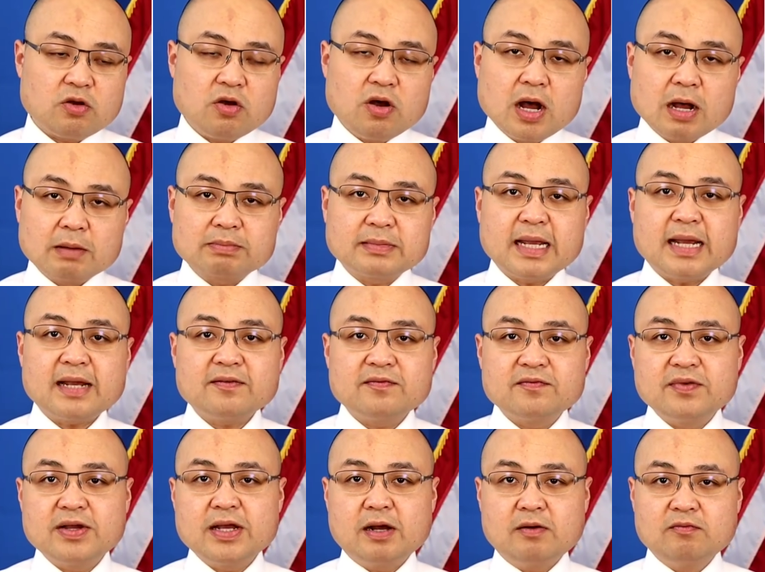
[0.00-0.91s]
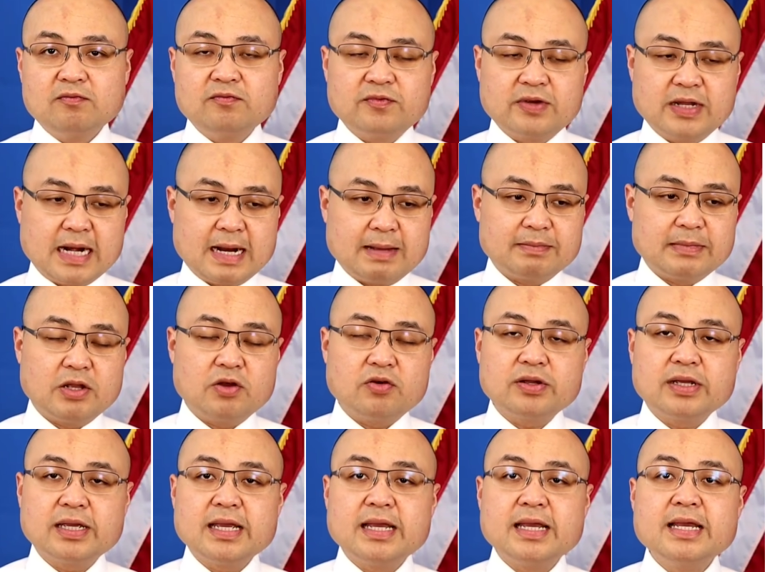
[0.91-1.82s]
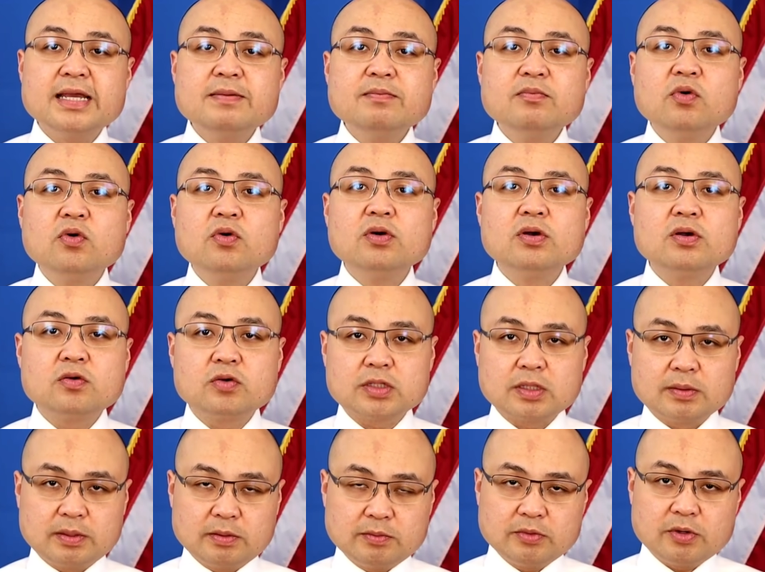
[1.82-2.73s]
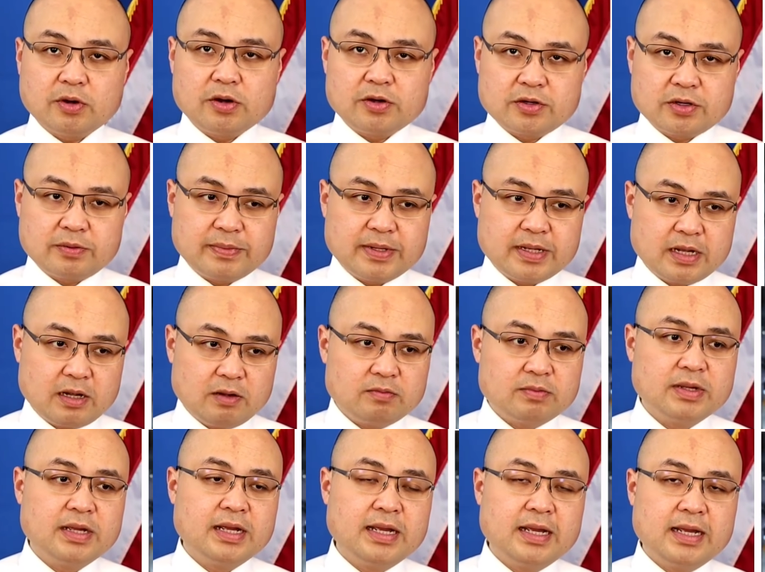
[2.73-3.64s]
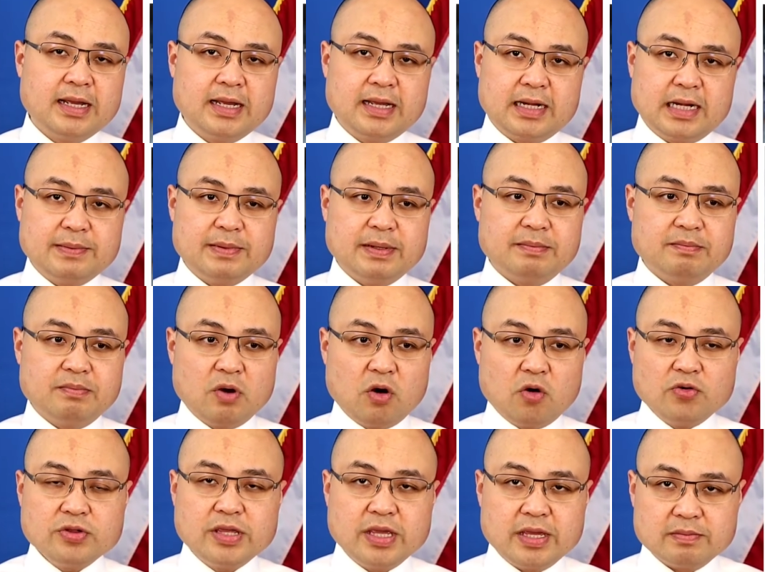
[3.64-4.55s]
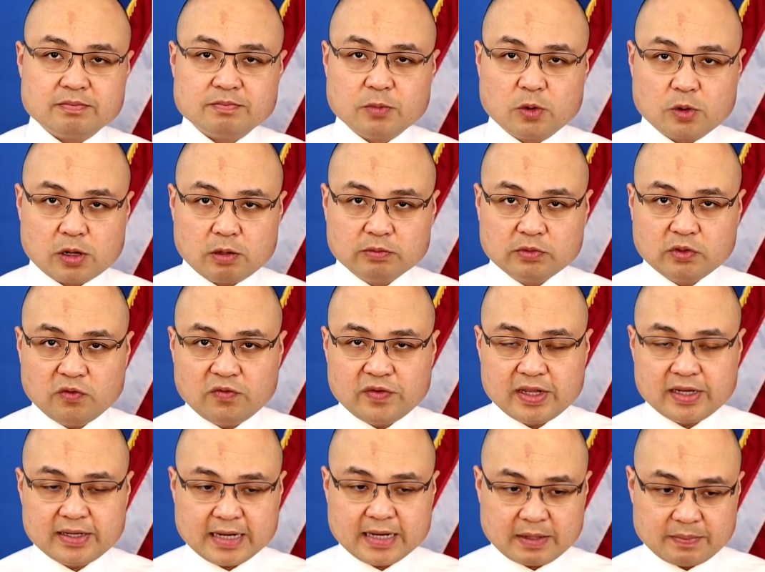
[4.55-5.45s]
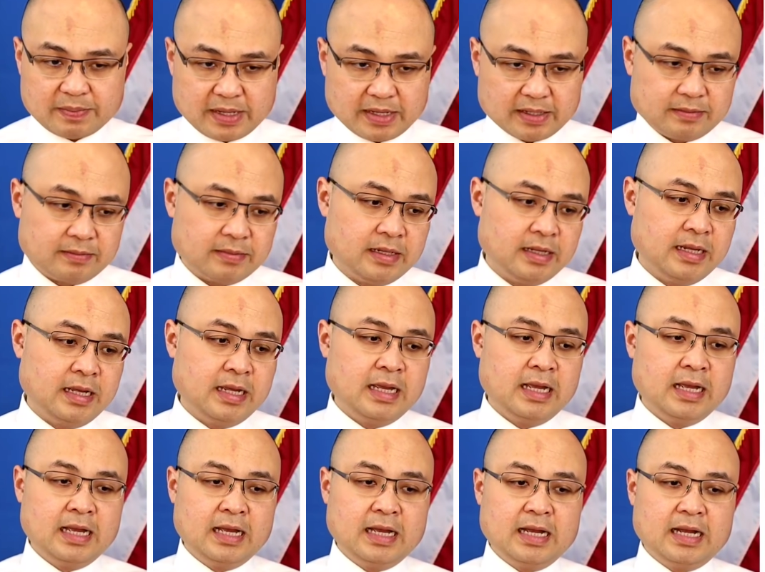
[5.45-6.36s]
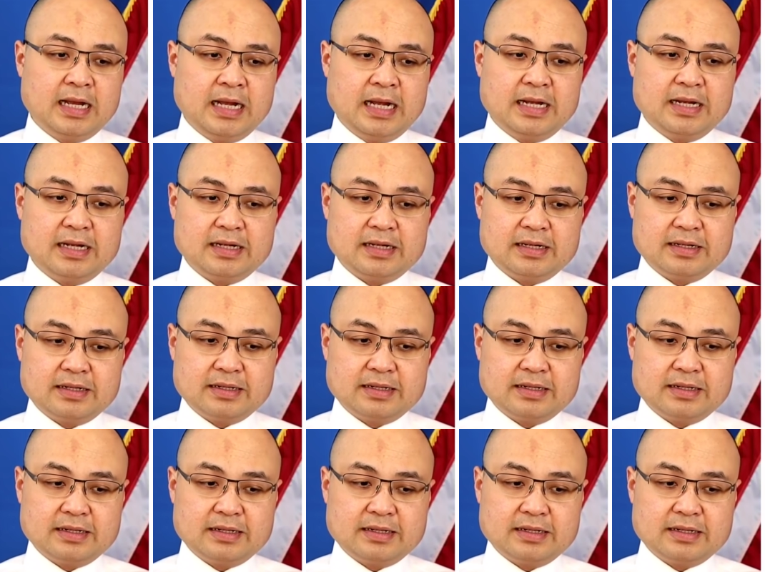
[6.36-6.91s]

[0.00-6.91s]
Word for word: có hợp tác với ông và làm theo cái ý muốn của tổng thống Donald Trump hay không để mà bổ nhiệm một công tố viên đặc biệt à,